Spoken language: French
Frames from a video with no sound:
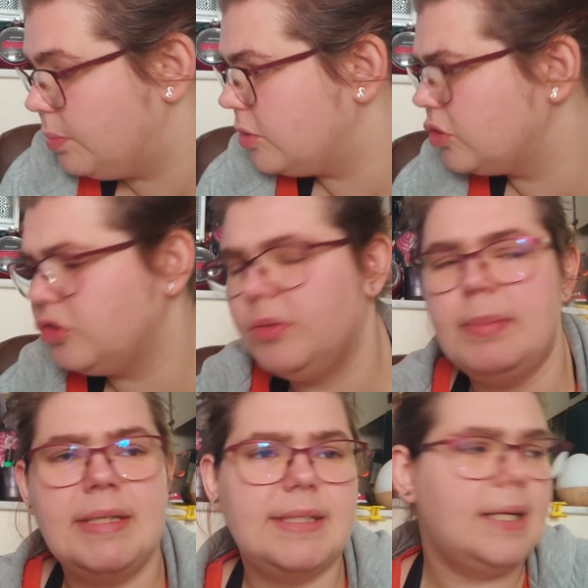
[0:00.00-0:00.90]
je pense que je vais
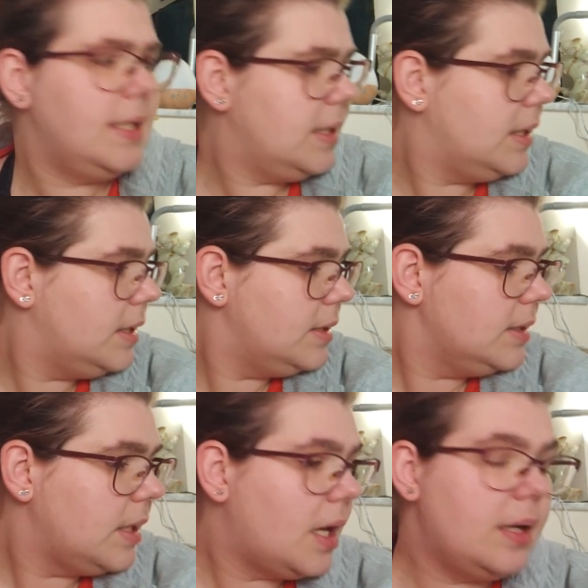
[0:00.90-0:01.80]
m'installer
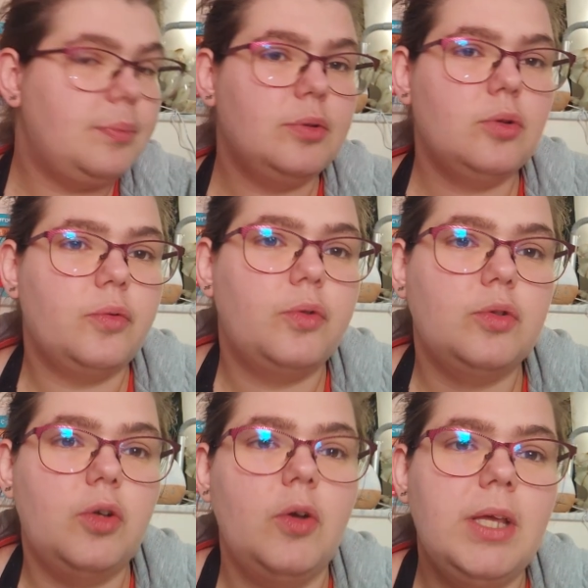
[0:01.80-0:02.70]
un peu dans le
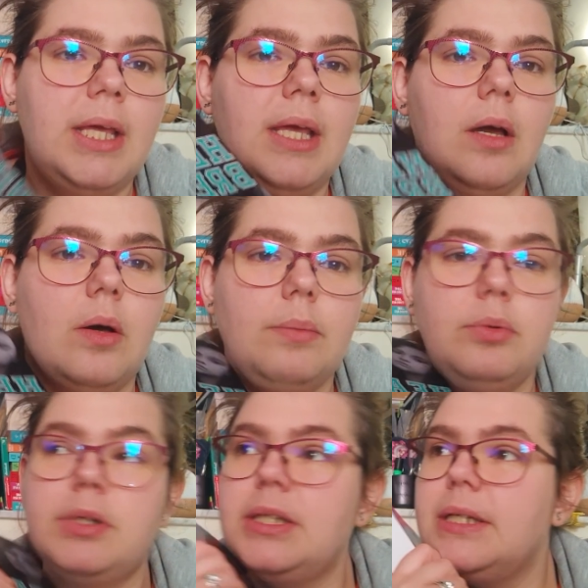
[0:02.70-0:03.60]
fauteuil et
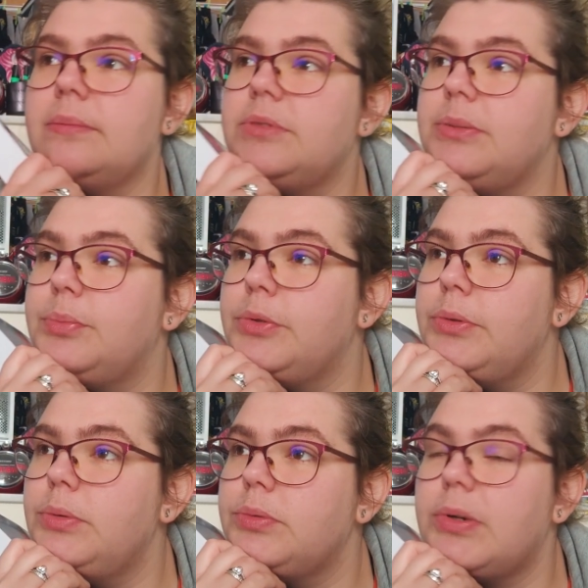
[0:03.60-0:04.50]
bouquiner un petit
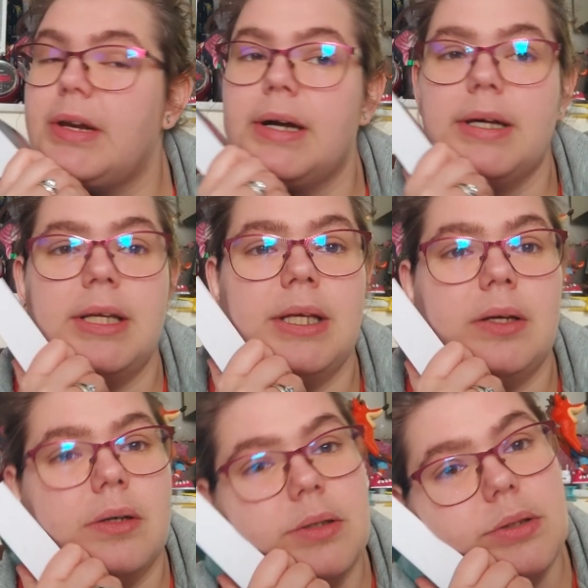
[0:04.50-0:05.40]
peu voilà
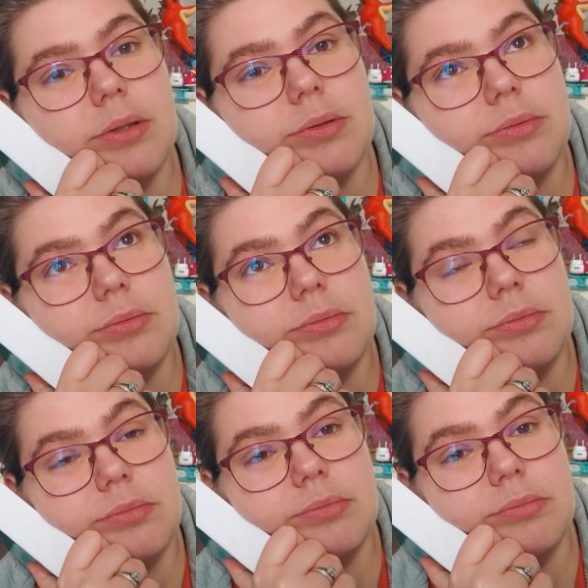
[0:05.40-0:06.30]
et
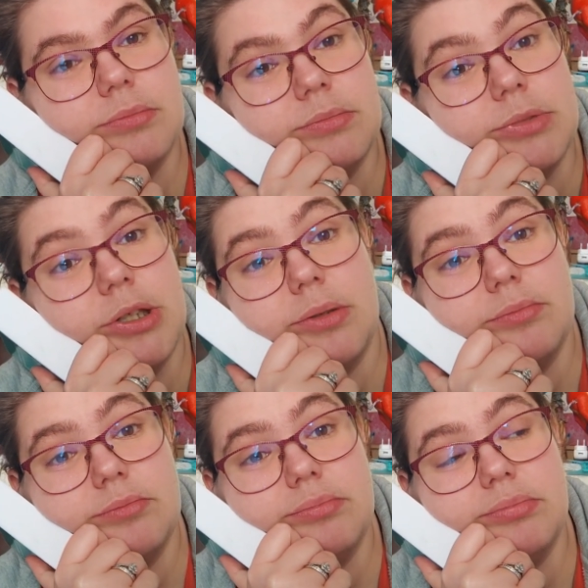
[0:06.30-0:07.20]
voilà
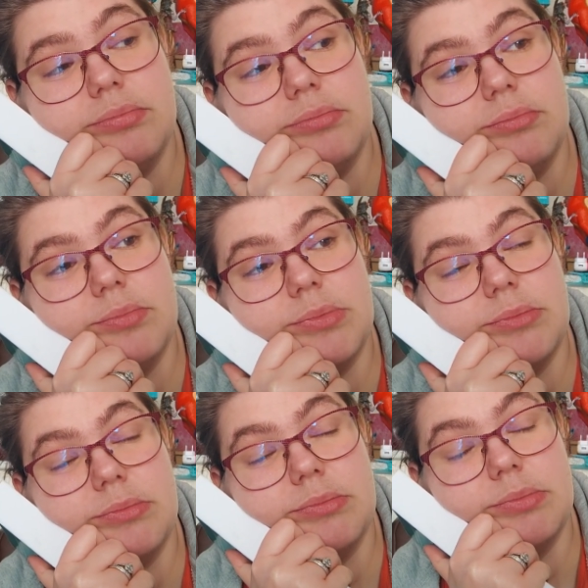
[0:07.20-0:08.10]

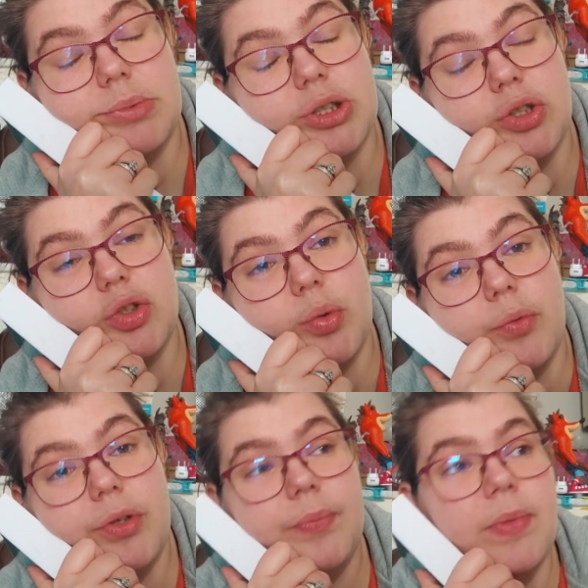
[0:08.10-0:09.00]
parce que j'ai
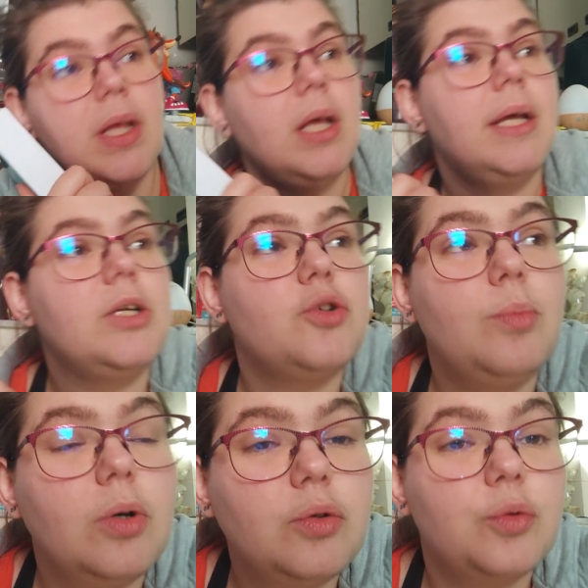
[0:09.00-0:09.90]
envie et je
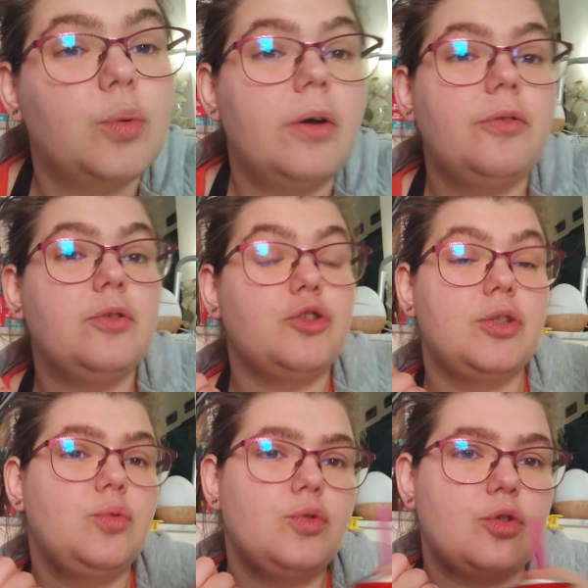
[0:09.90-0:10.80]
meurs de soif
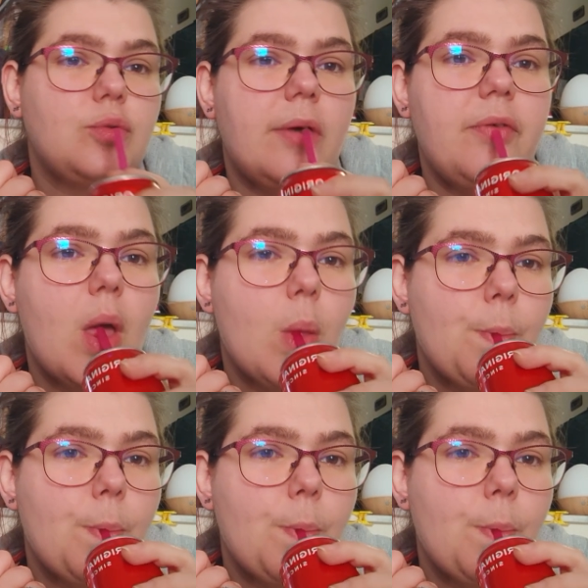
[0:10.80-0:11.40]
j'ai toujours soif